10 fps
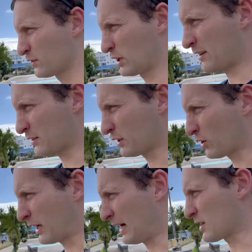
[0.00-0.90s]
So kann man natürlich
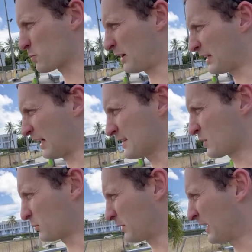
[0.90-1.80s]
auch Kreide sparen. Also
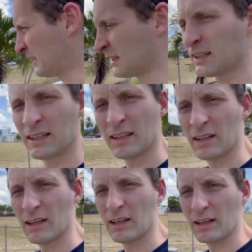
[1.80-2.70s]
guck mal da.
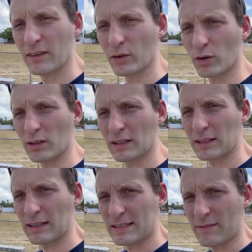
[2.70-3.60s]
So,
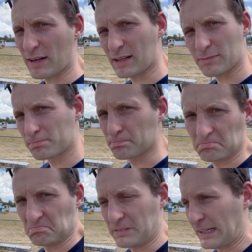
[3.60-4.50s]
hier ist einfach
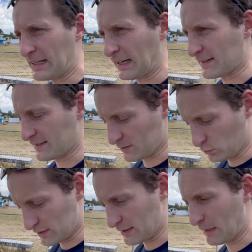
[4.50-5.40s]
ja, gekratzt. Das
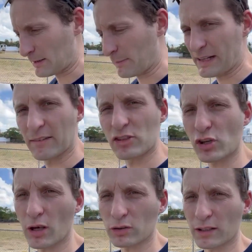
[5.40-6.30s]
Gute ist, da bleibt der Ball dann
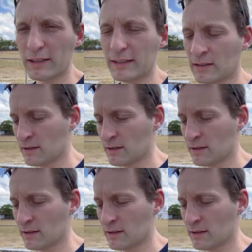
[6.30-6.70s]
wahrscheinlich auch drin liegen,